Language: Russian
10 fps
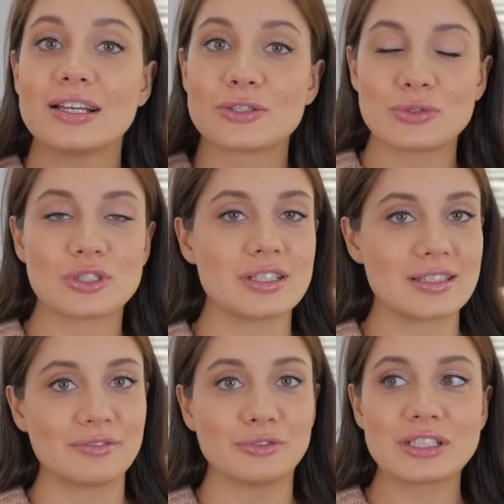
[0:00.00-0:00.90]

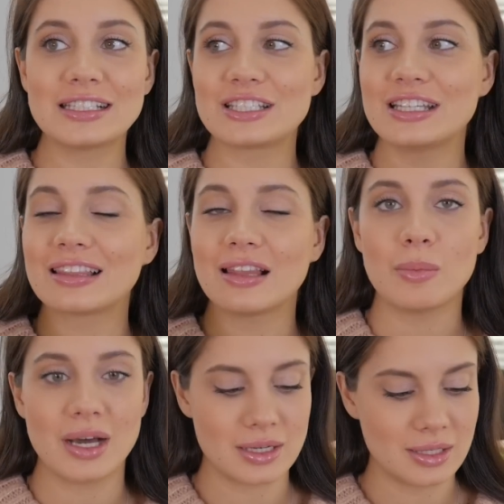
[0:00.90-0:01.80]
сушиться, ворс начинает
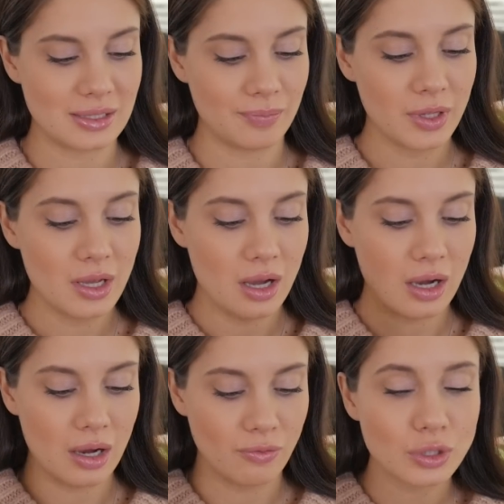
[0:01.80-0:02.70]
ломаться,
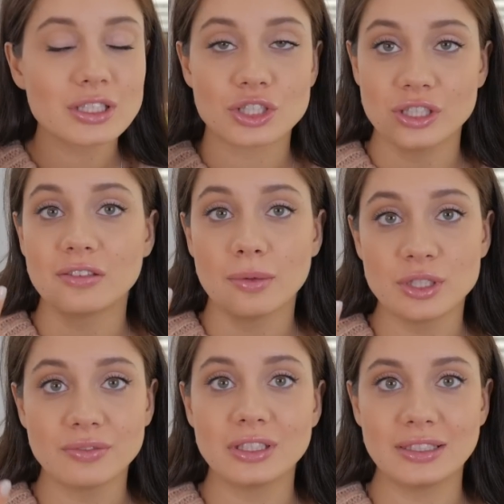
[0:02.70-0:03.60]
а, ворс начинает
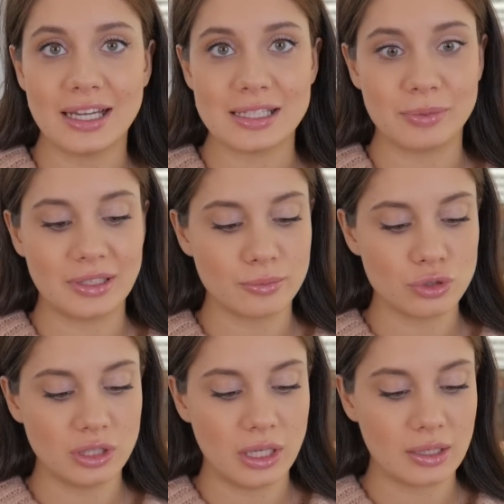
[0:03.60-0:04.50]
вообще вылетать,
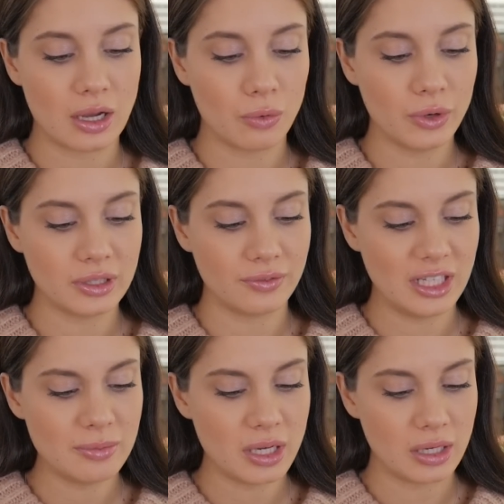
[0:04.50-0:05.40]
потому что какое-то
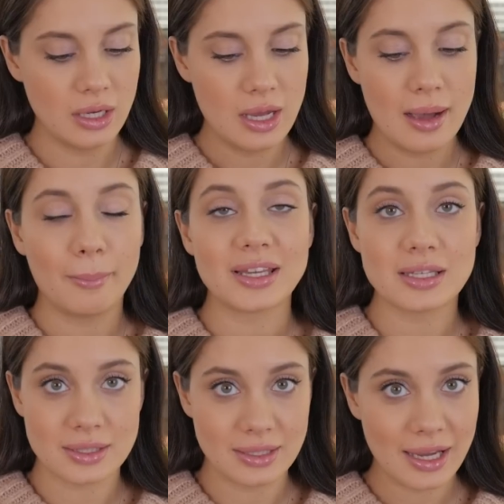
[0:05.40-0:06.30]
время по
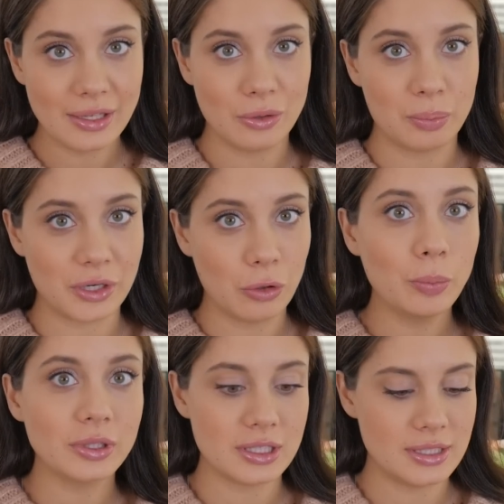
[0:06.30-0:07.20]
незнанию по
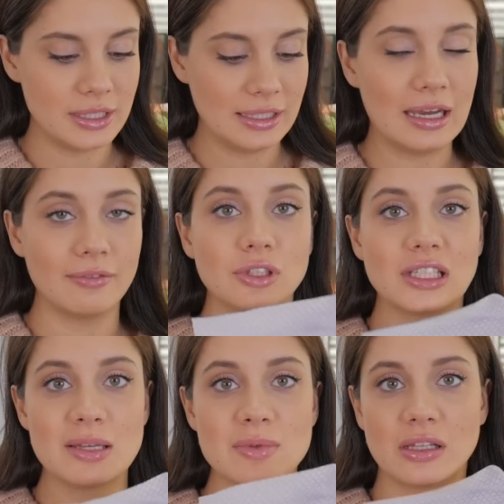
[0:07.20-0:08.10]
неопытности я вот
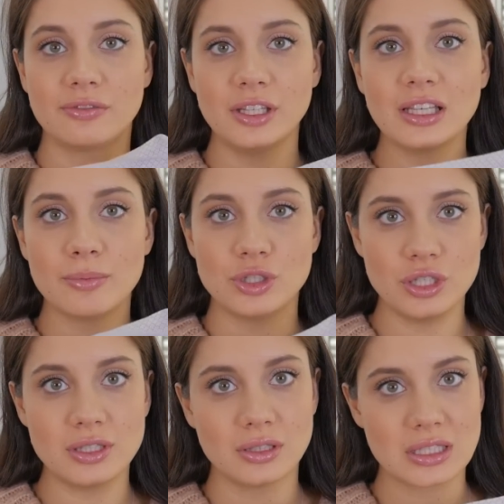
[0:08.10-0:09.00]
такими салфетками
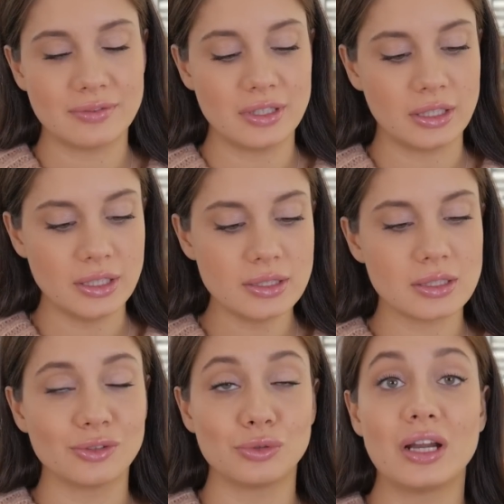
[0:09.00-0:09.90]
чистила свои
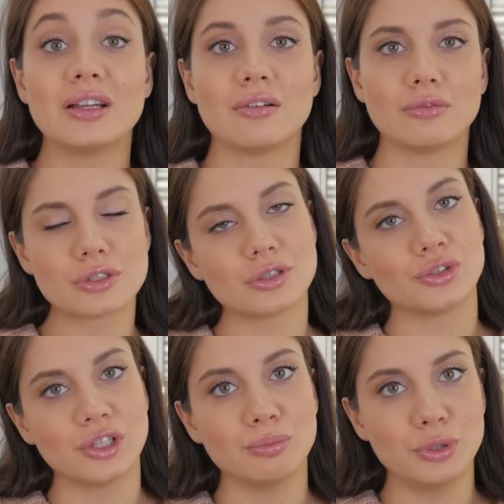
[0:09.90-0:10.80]
кисти из натурального ворса
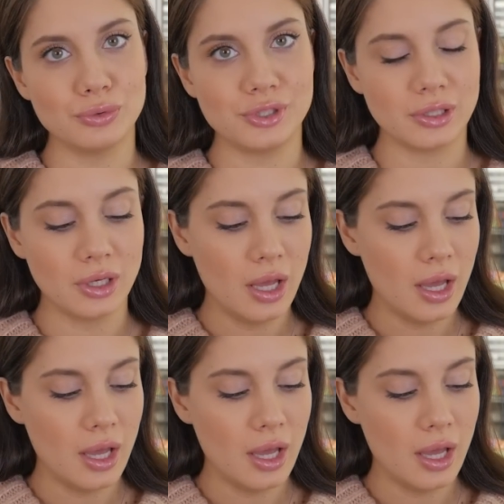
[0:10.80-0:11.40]
от N-Beauty.